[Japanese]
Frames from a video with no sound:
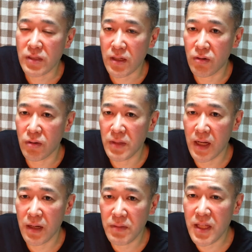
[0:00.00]
うお酒を飲み
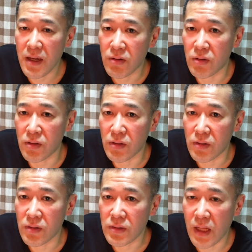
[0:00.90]
ながら見て
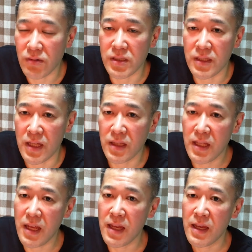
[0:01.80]
こう楽しんでいっ
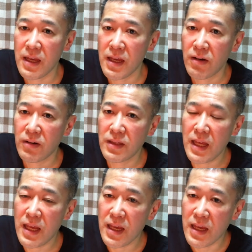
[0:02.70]
て
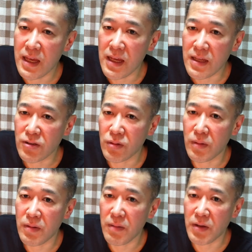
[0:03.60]
で、えー、その
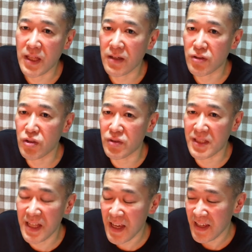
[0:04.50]
ままバタンキュー
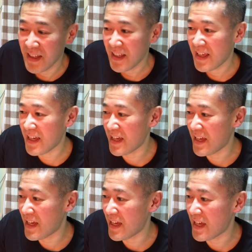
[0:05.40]
して、
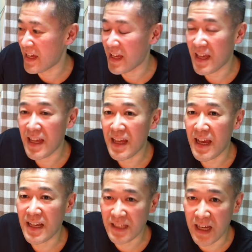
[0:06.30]

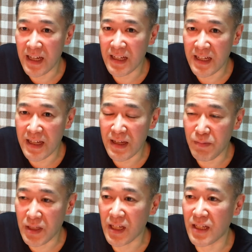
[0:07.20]
えー、明日、
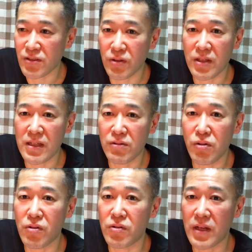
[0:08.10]
えー、また活動的に
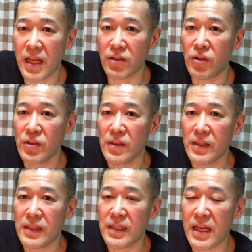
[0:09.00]
動こうかなと。
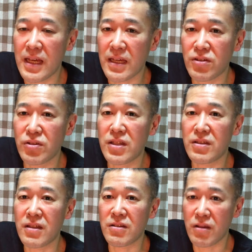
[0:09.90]
えー、休日
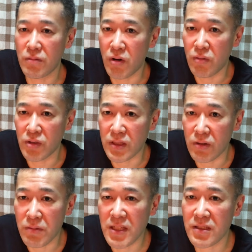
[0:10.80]
ですけども持って
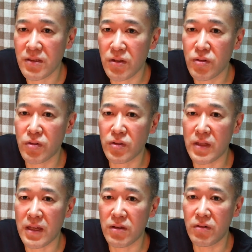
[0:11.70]
おりますということ
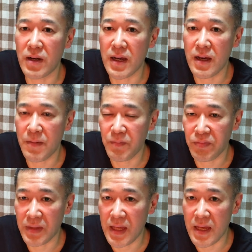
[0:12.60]
で今日は、
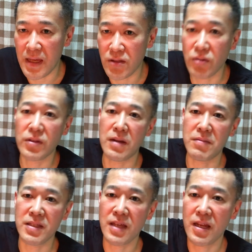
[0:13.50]
えー、以上となり
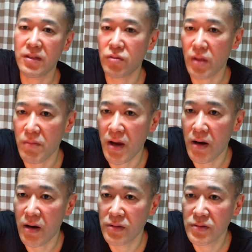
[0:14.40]
ますありがとうございます